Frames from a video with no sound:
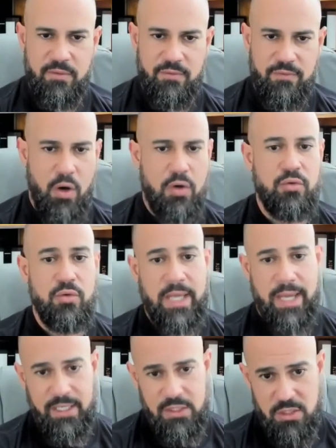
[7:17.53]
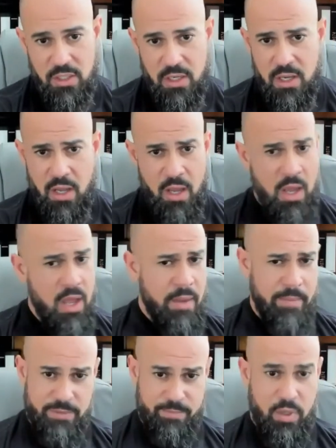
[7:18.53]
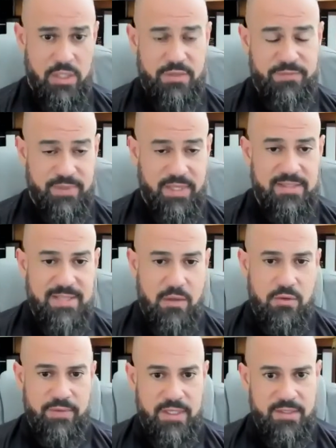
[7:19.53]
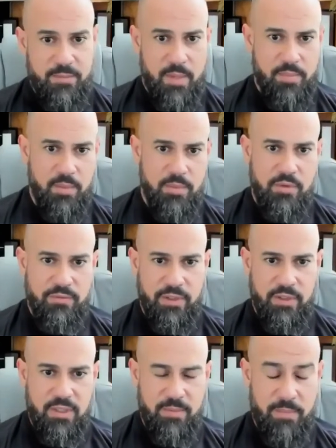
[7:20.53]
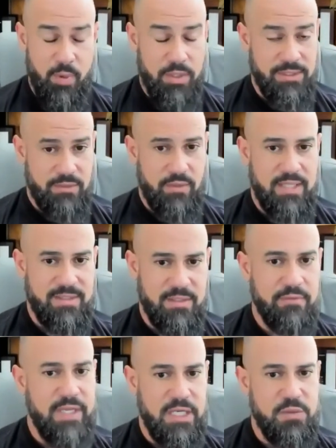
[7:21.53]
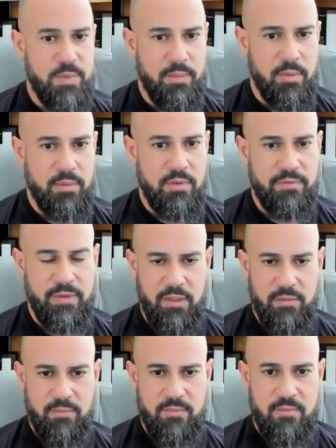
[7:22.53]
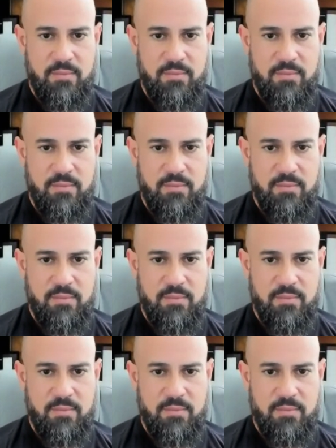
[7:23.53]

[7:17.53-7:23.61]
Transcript: Foco no quente, mas pode testar conversão para público frio também. Pós-graduação vende para público frio.